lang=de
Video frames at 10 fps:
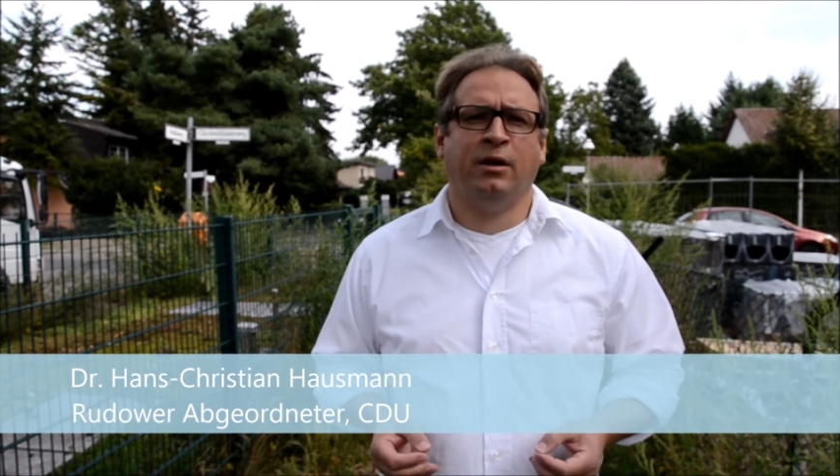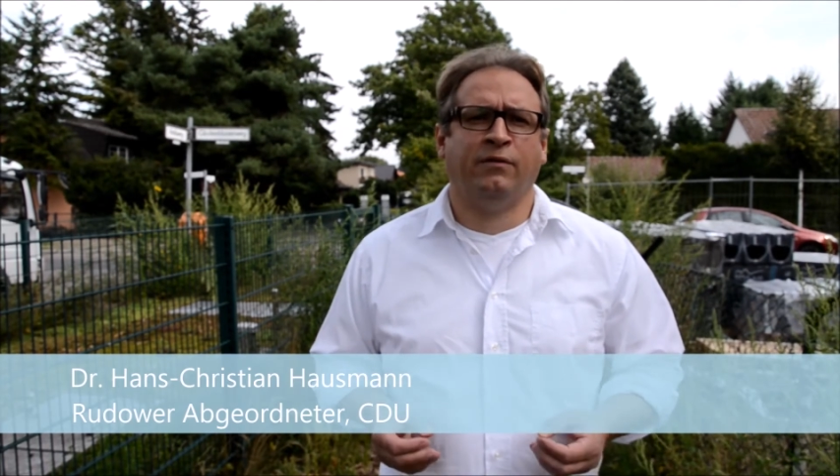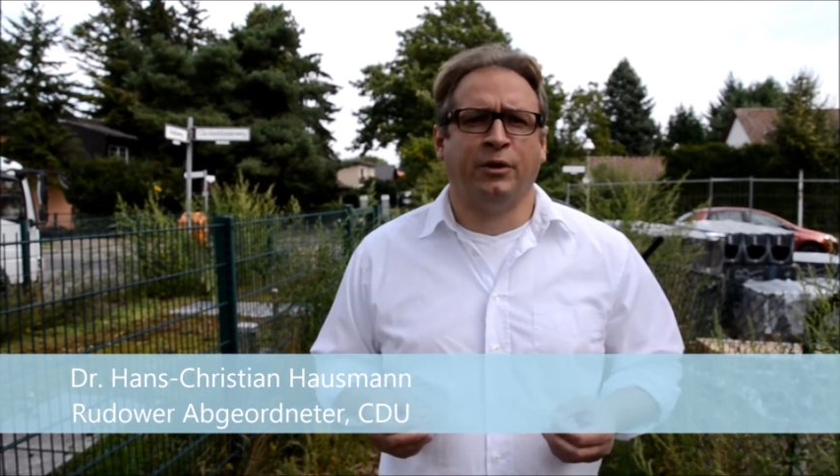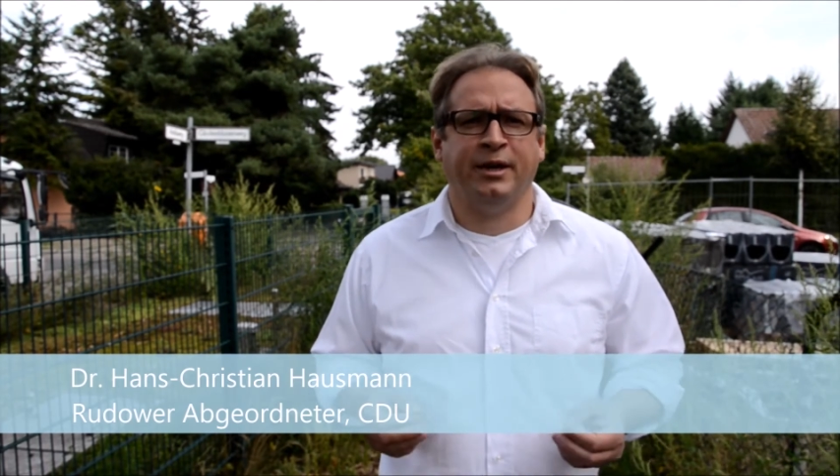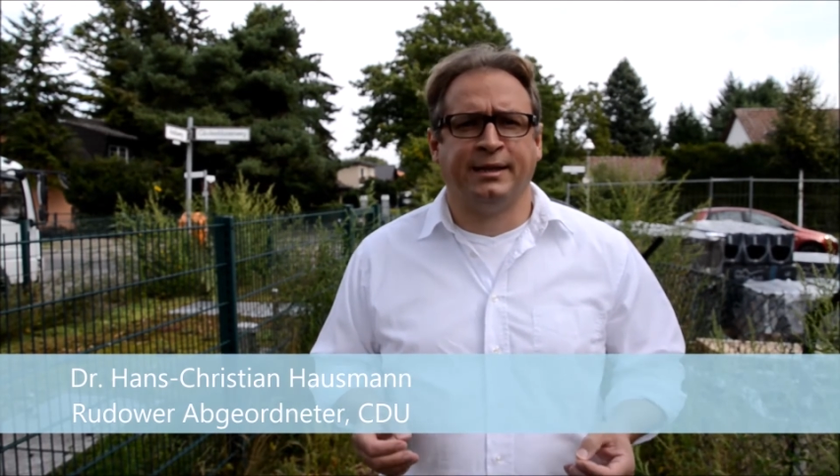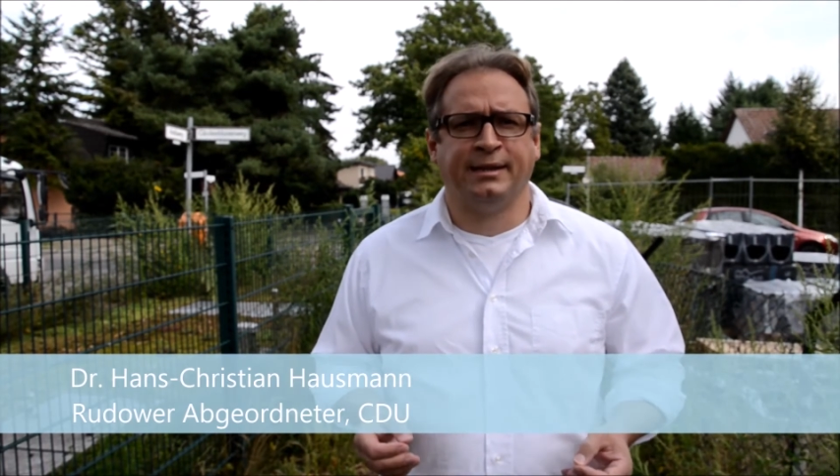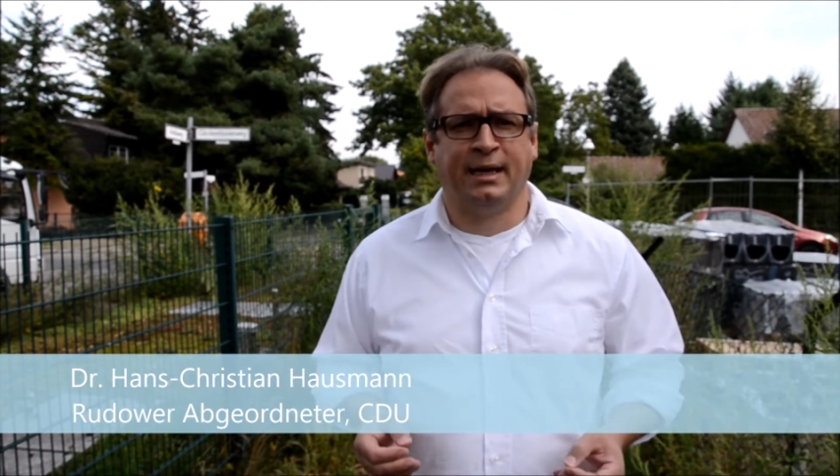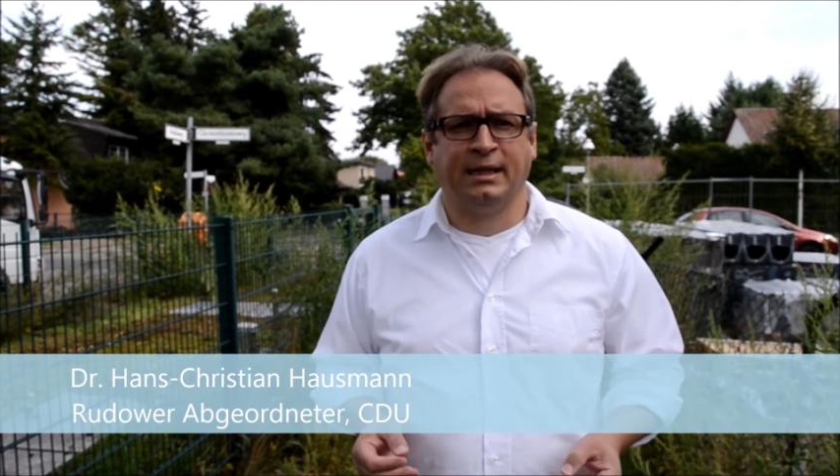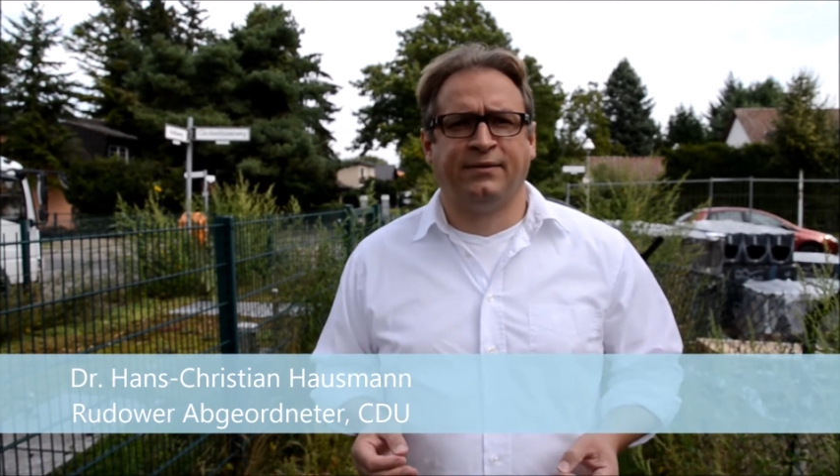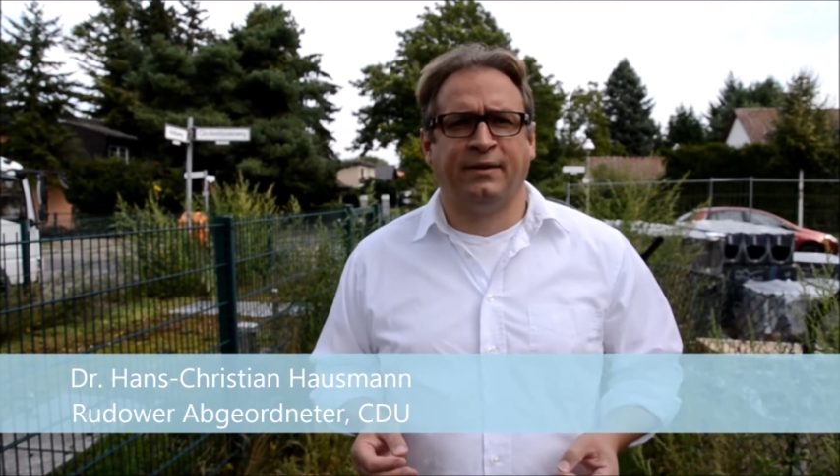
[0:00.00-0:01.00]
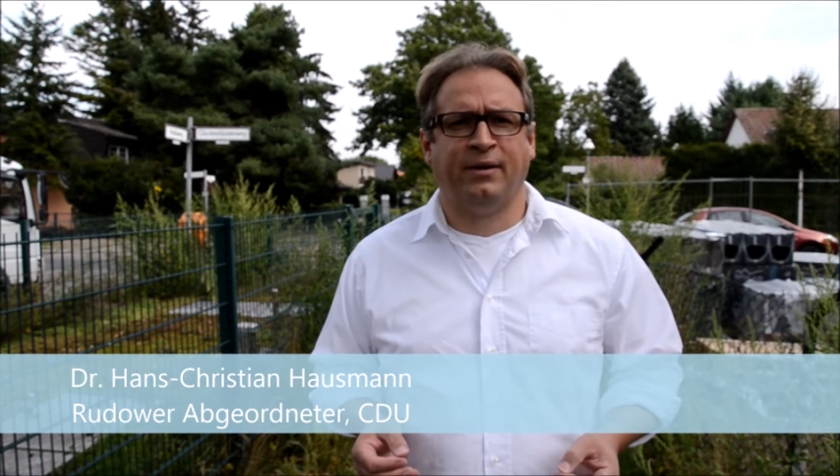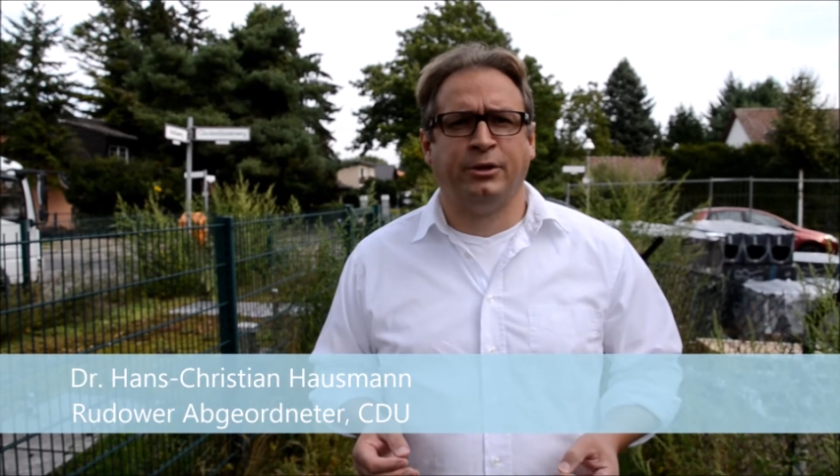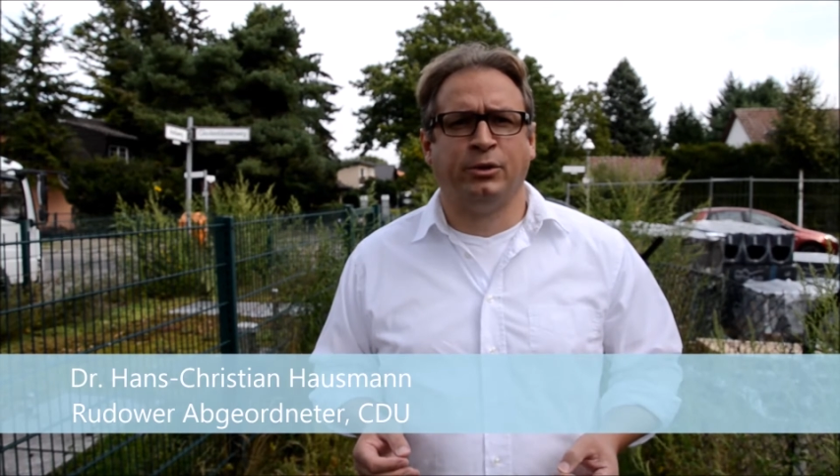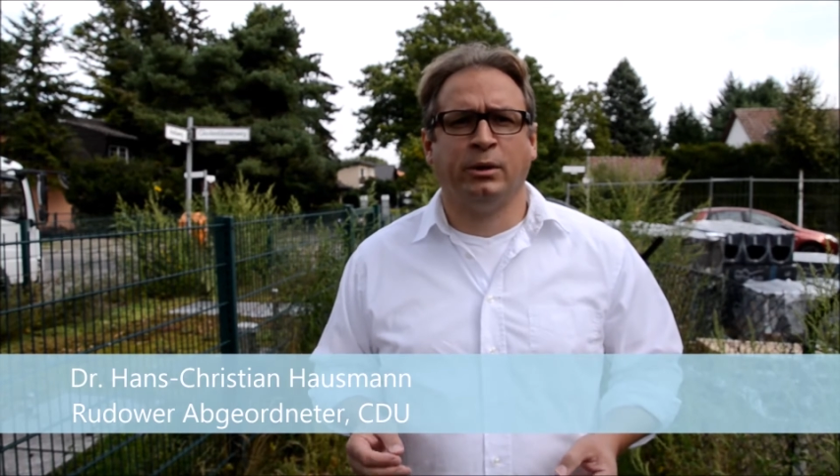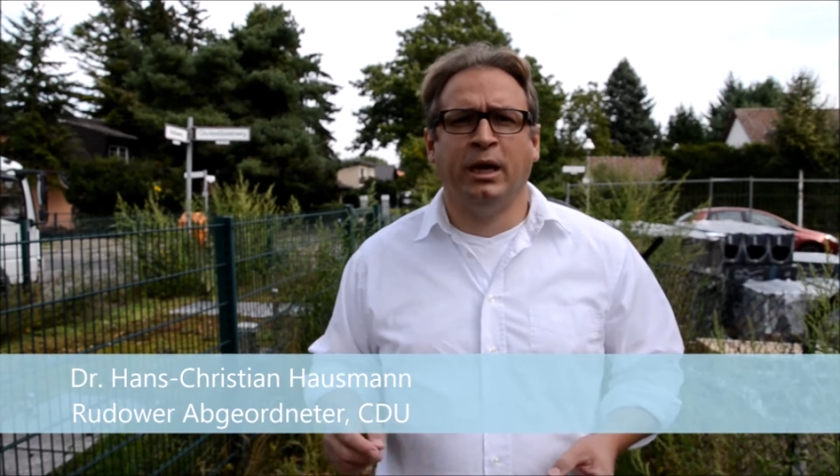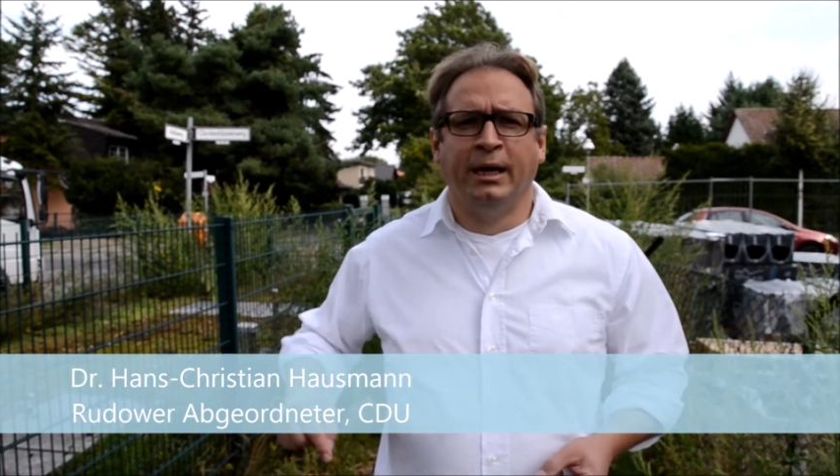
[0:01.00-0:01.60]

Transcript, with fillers: von der Senatsverwaltung